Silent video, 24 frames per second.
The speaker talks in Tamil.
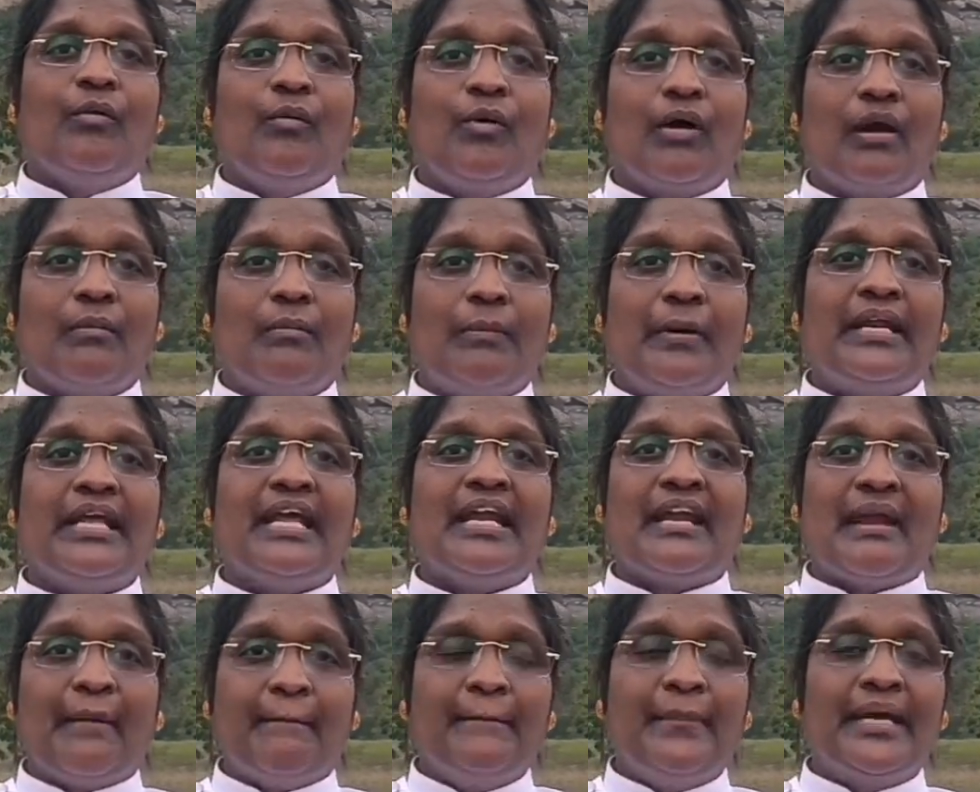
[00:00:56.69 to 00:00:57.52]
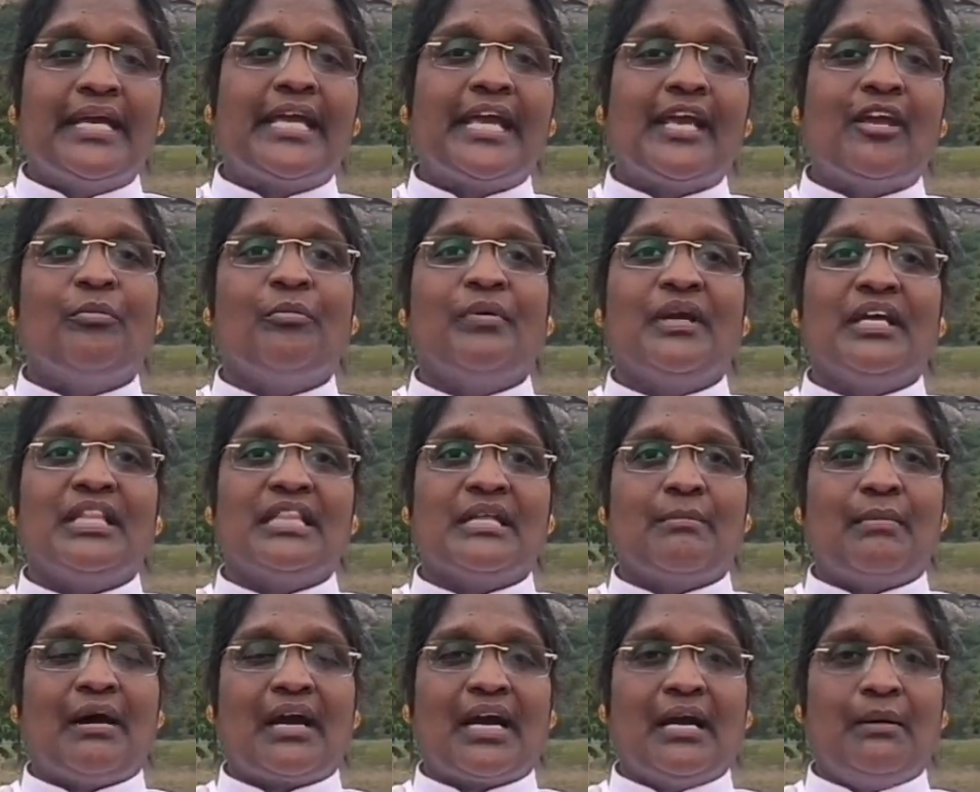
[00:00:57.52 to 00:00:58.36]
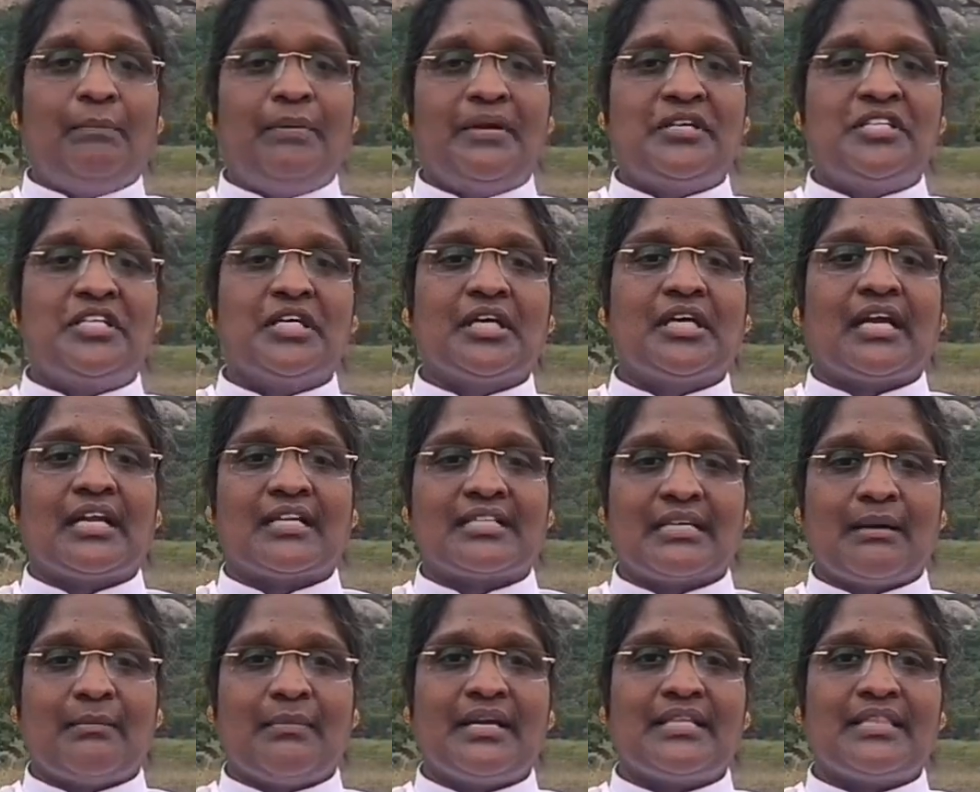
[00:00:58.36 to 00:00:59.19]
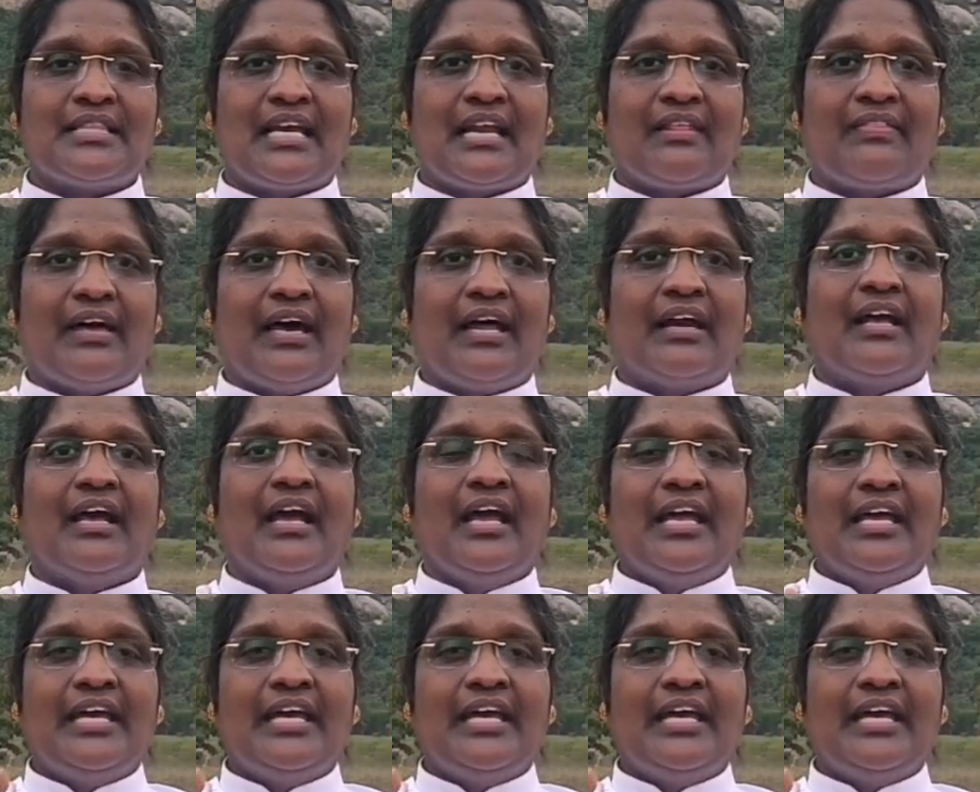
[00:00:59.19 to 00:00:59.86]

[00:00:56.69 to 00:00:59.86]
ஒரு பெரிய நம்பிக்கையும் இந்த மக்கள் பெற்றுக்கிற சமயத்துல தான்